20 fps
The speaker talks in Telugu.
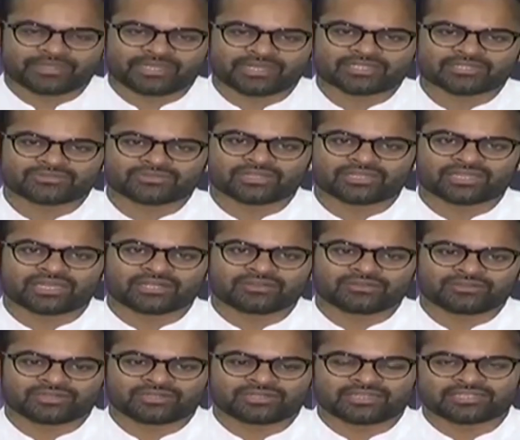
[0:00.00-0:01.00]
పేరెంట్స్ వల్ల
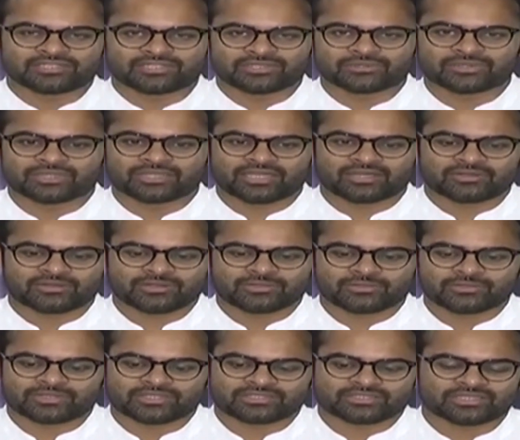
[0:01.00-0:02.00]
కానివ్వండి టీచర్స్ వల్ల కానివ్వండి
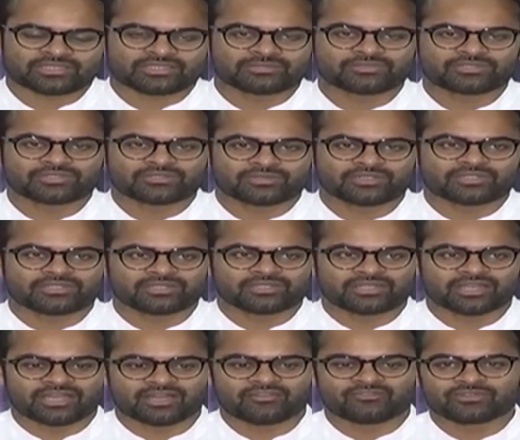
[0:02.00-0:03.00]
కొన్ని సర్కమ్స్టాన్సెస్ వల్ల
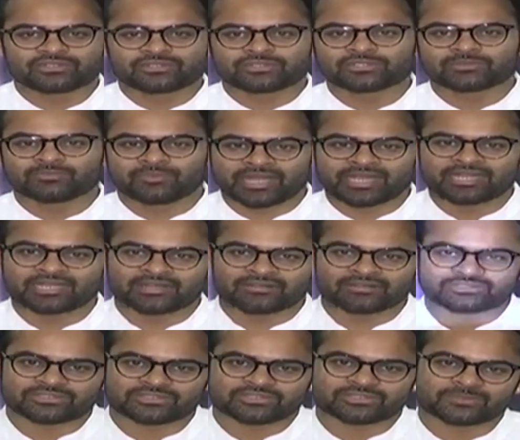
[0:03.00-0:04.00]
తను ఆ కంఫర్ట్ జోన్ నుంచి బయటికి
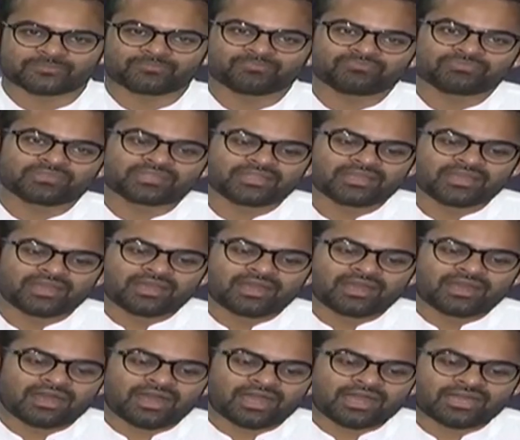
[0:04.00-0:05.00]
రావాల్సి వస్తుంది
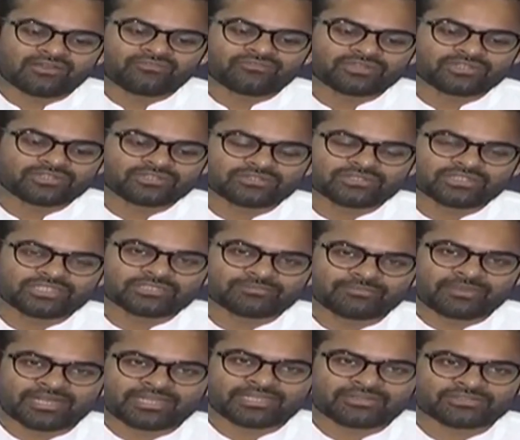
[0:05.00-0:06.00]
ఆ కంఫర్ట్ జోన్ నుంచి
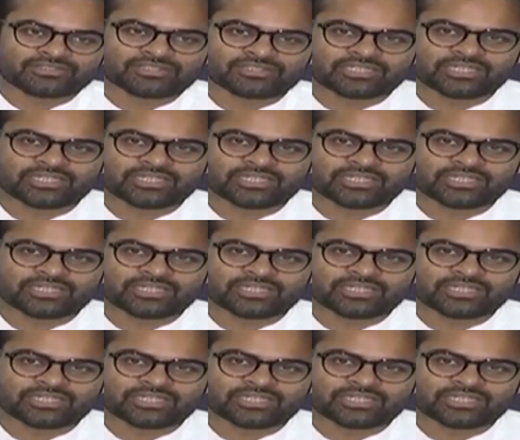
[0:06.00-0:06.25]
బయటికి వచ్చే